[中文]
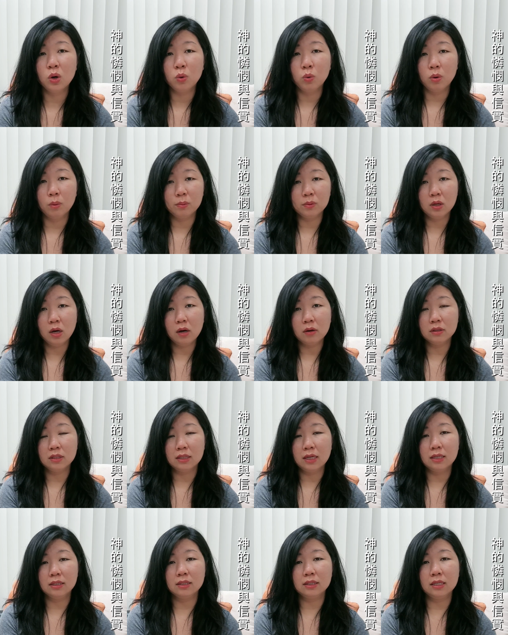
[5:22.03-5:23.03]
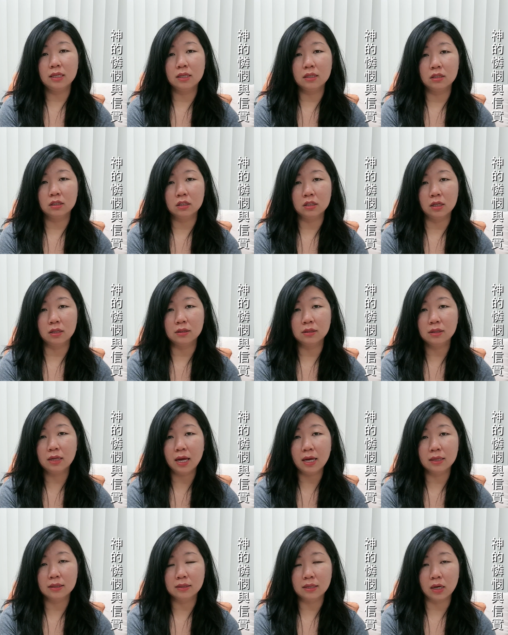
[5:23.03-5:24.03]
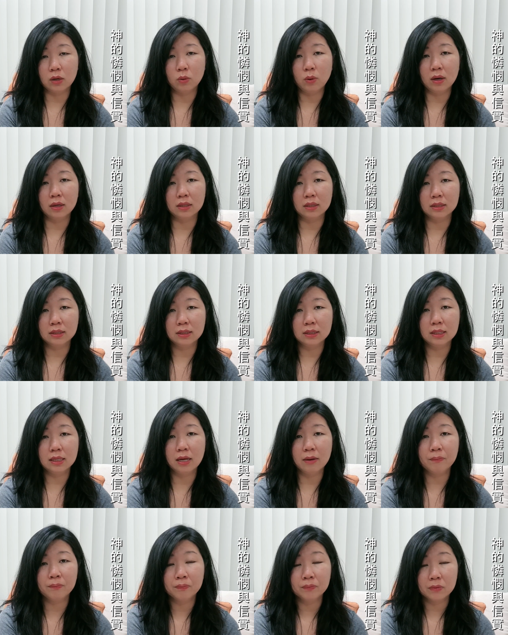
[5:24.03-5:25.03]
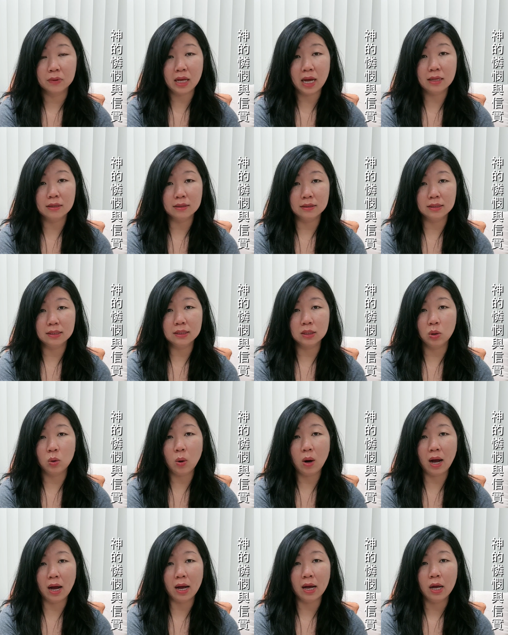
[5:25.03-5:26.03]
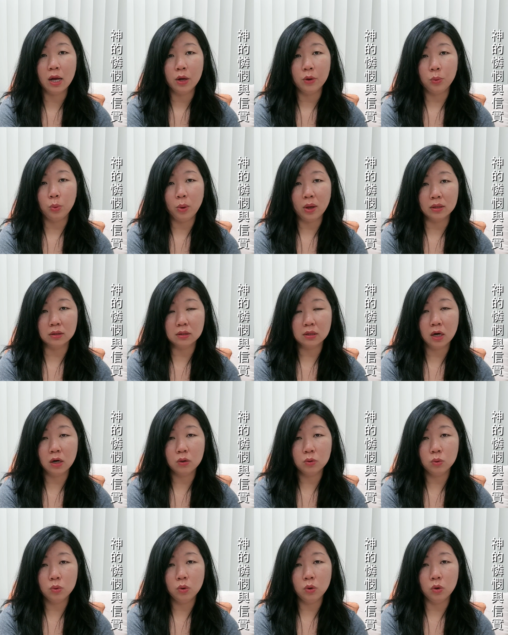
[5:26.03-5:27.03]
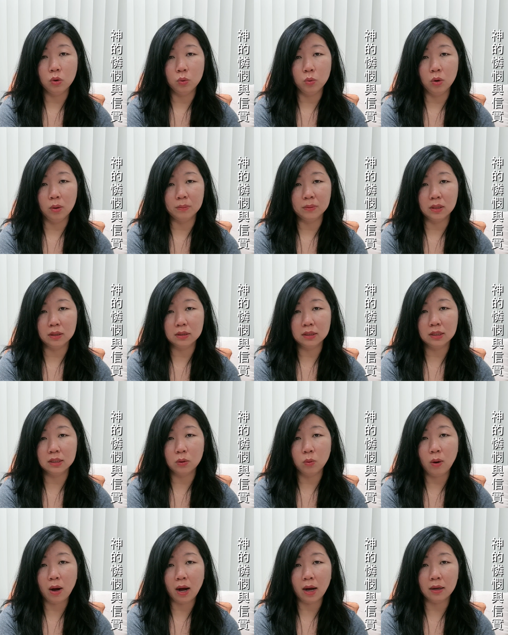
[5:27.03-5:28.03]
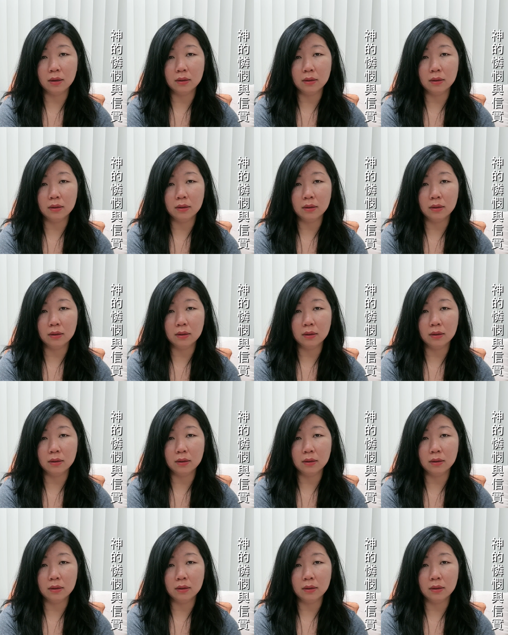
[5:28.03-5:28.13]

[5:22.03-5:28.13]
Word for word: 我们都要相信神在掌管一切，他的计划远超过我们的计划。